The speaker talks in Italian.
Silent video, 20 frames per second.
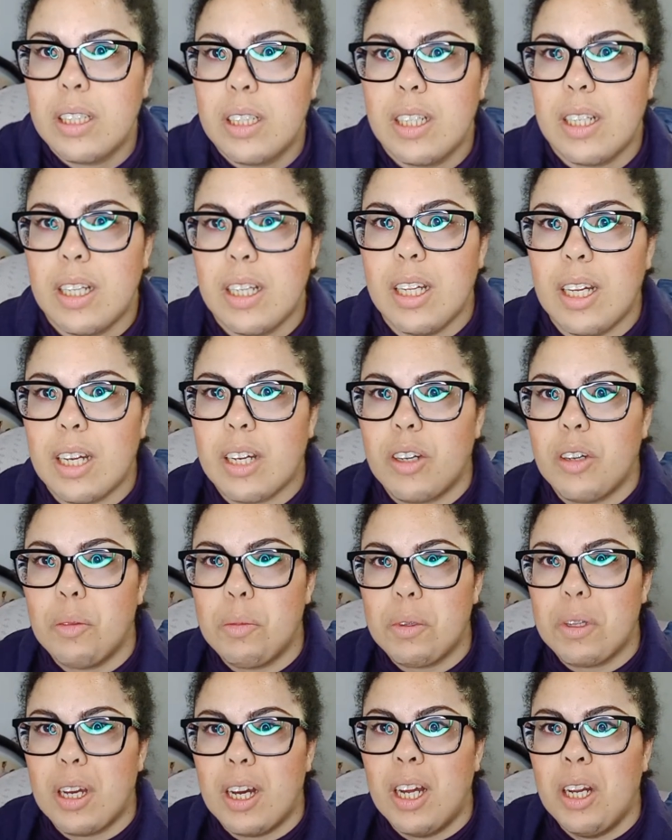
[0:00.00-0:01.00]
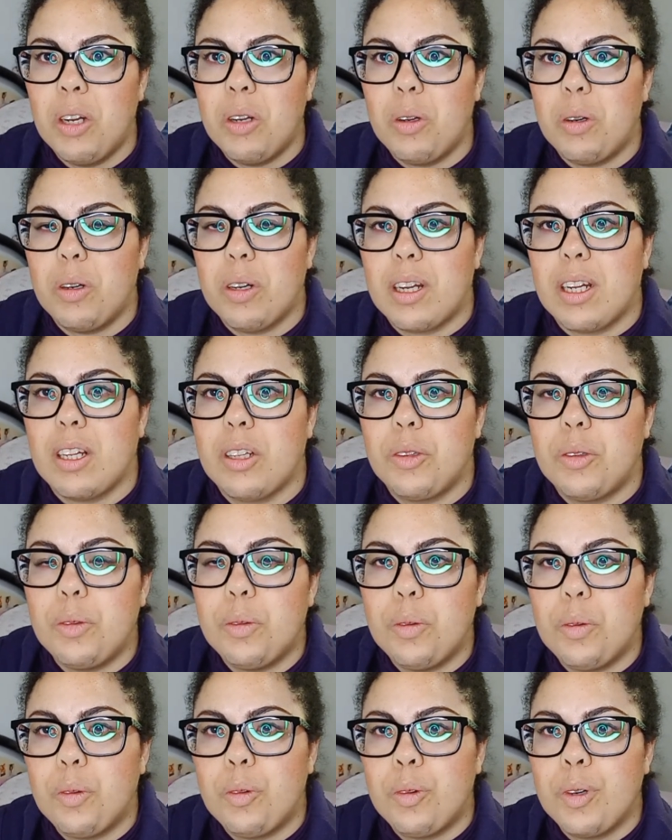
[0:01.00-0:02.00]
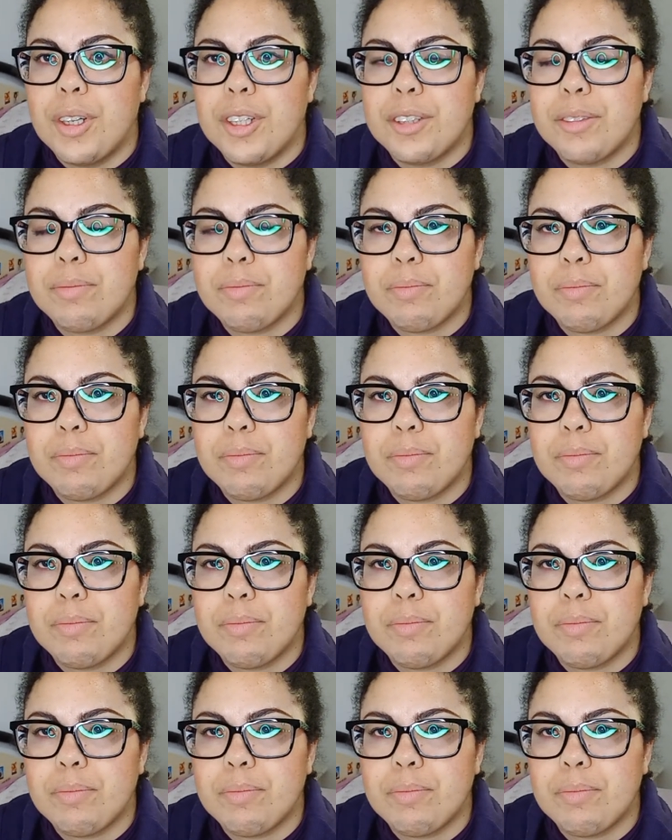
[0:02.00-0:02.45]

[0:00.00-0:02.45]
e rieccomi. Allora, dunque,